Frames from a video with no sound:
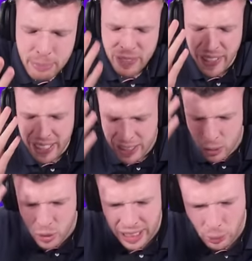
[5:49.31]
Ich wäre so
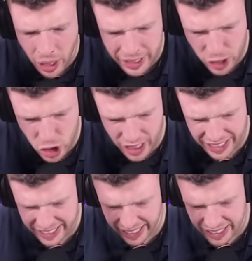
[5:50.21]
sauer an der Stelle
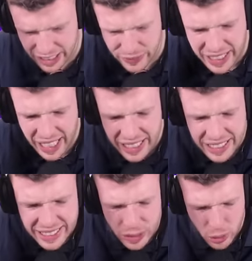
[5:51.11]
des Gegners. Wie kann
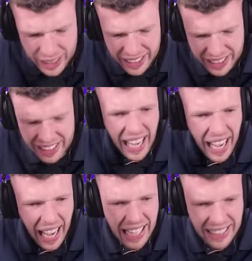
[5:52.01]
diese Crackerin
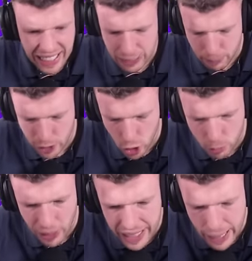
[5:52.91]
all das bitte
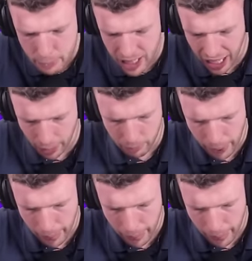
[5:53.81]
überlebt haben?